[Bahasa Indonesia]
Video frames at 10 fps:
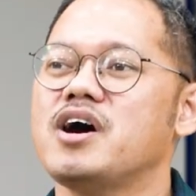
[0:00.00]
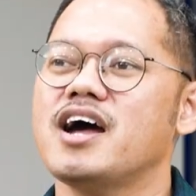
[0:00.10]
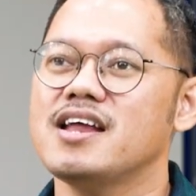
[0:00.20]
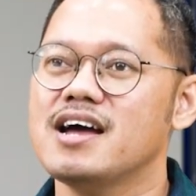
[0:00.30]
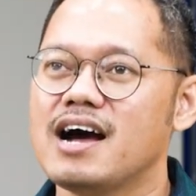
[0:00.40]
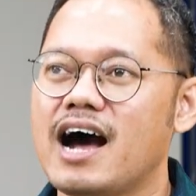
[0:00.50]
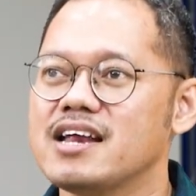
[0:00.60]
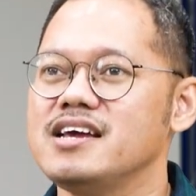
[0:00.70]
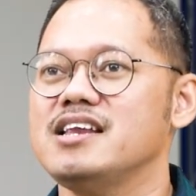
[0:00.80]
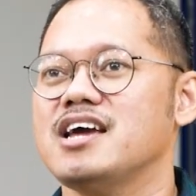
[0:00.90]
Tuhan,
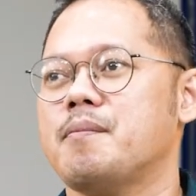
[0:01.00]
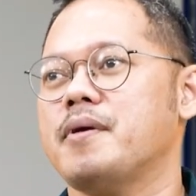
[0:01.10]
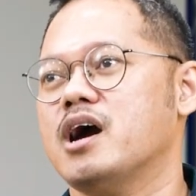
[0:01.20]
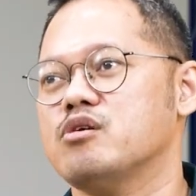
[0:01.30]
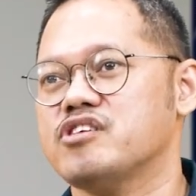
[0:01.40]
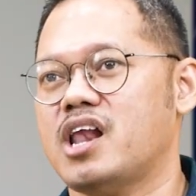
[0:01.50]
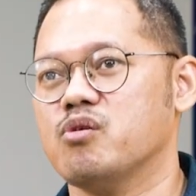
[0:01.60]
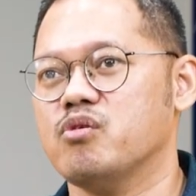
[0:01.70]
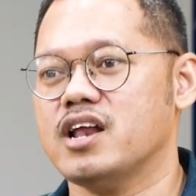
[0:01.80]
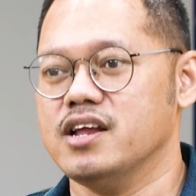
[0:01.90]
hari ini apa yang harus saya
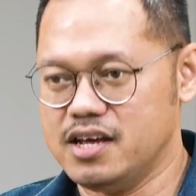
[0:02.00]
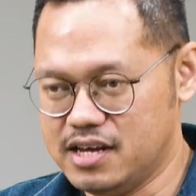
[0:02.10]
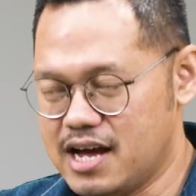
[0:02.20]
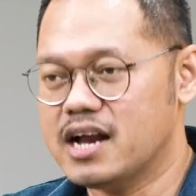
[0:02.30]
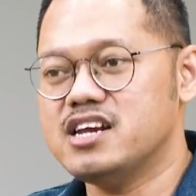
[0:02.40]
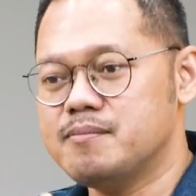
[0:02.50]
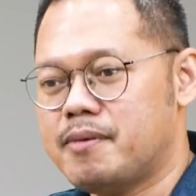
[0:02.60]
lakukan? Ya, di